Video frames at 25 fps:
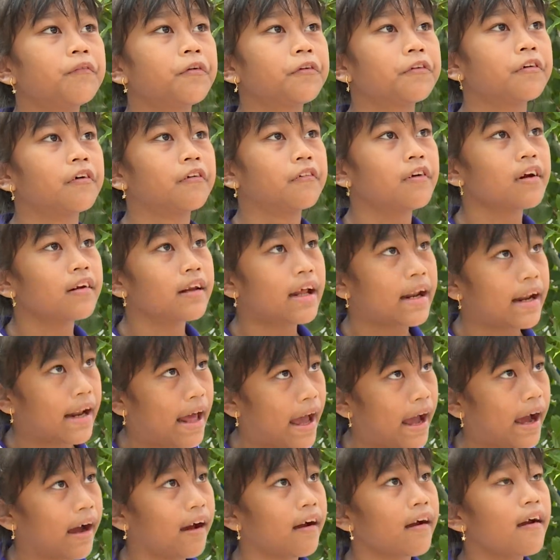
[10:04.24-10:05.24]
môi trường rất là
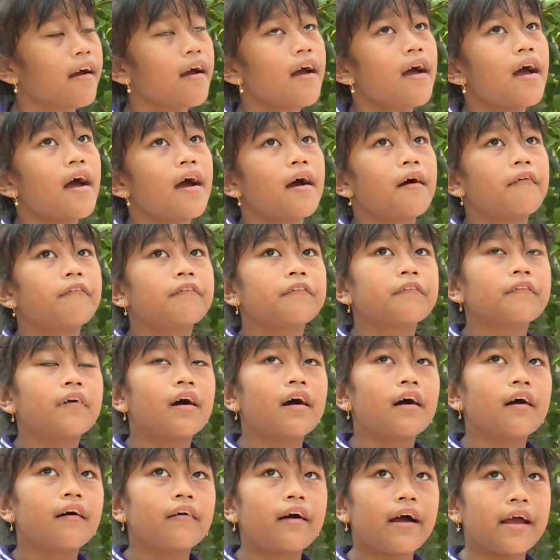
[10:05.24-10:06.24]
nặng.
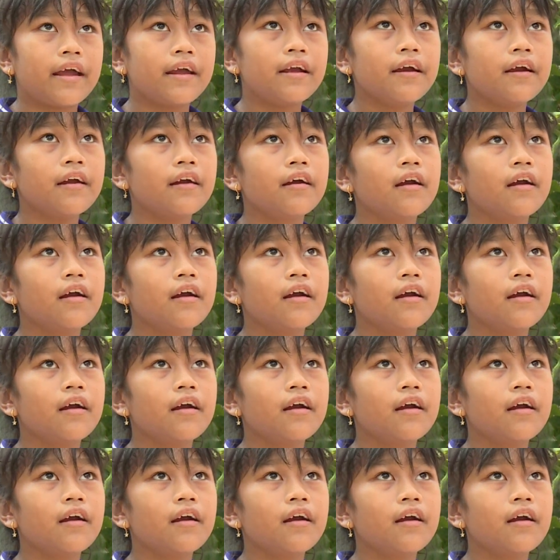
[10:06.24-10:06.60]
hãy